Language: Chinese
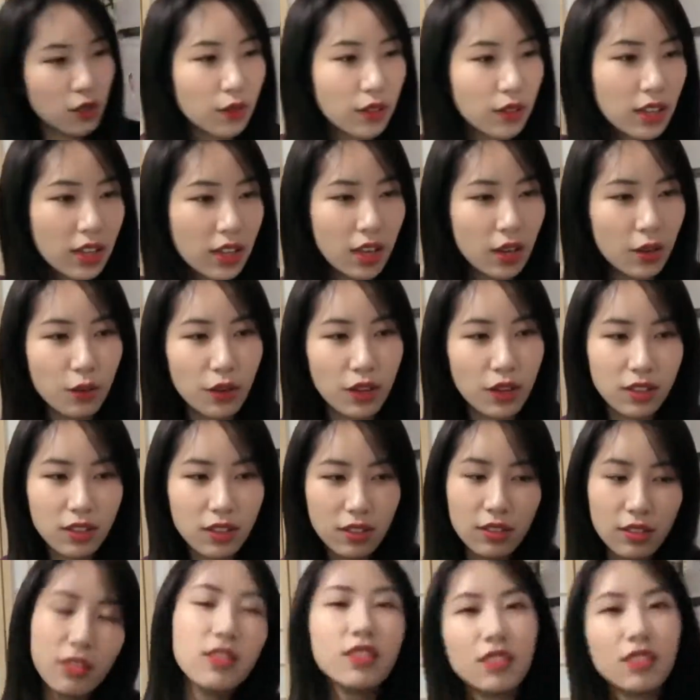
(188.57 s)
送一个给瑞哥，
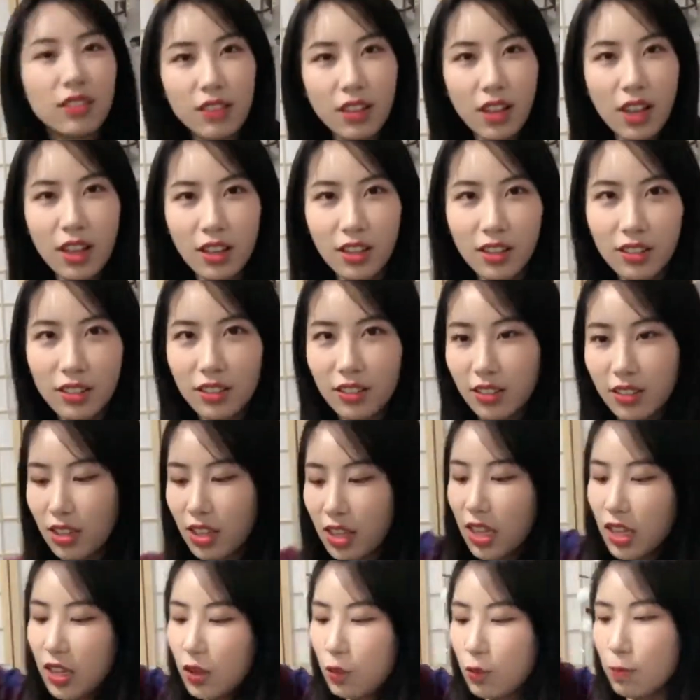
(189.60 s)
唉，
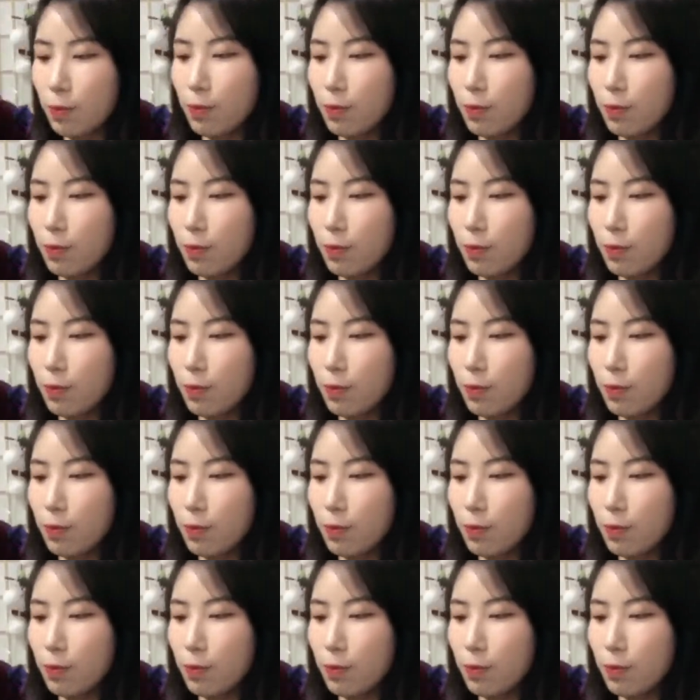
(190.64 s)
又